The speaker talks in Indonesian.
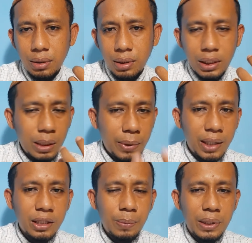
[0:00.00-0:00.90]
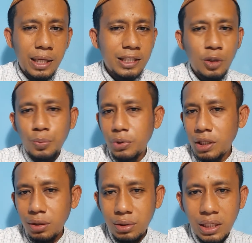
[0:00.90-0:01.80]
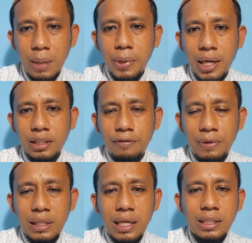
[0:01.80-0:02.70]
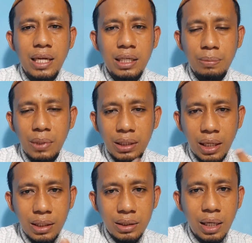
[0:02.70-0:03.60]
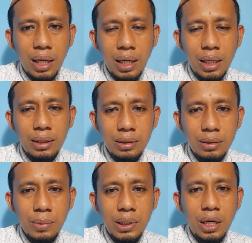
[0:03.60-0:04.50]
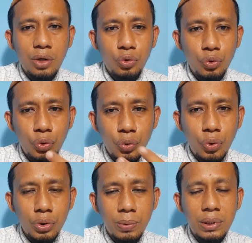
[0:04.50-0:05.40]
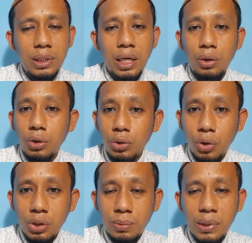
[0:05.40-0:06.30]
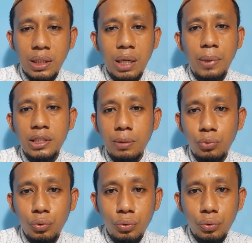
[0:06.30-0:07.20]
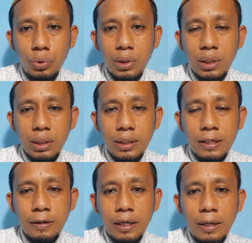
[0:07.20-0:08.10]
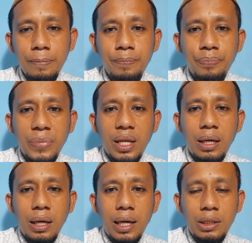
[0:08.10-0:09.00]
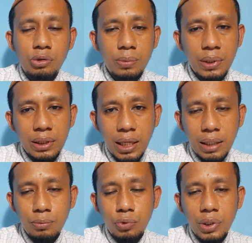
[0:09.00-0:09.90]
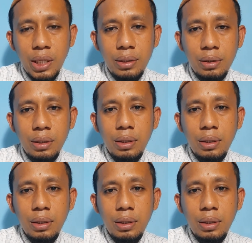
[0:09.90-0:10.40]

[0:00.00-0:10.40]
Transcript: kita beraktivitas atau tidak beraktivitas lagi sementara istirahat, sementara duduk-duduk, sementara nonton, sementara baca buku ya atau sementara kemudian